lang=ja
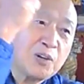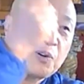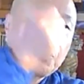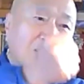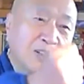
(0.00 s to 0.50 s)

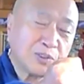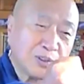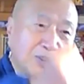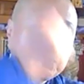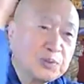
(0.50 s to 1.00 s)
抗
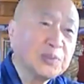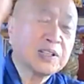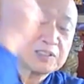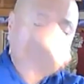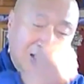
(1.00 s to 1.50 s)
の文
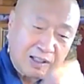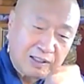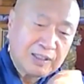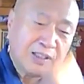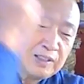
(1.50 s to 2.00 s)
化ですか
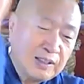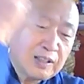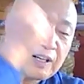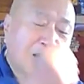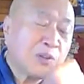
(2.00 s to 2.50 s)
ら、
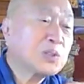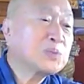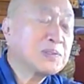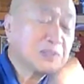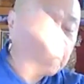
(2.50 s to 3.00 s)
まあ、反抗
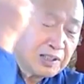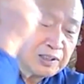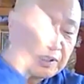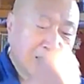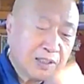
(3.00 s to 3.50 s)
しますね。
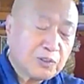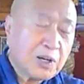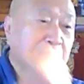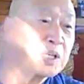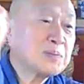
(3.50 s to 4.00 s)
こ
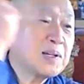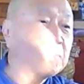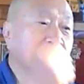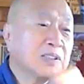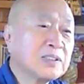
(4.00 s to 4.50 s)
れ当たり前
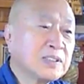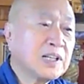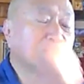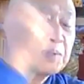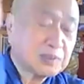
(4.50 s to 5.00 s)
に
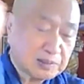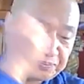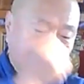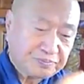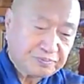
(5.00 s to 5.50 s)
やります。
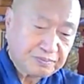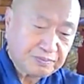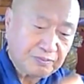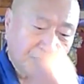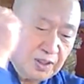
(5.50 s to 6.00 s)

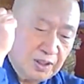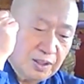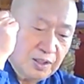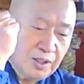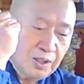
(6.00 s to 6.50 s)

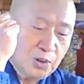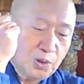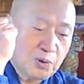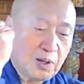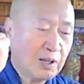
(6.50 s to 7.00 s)

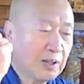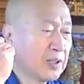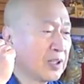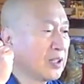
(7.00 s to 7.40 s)
これは、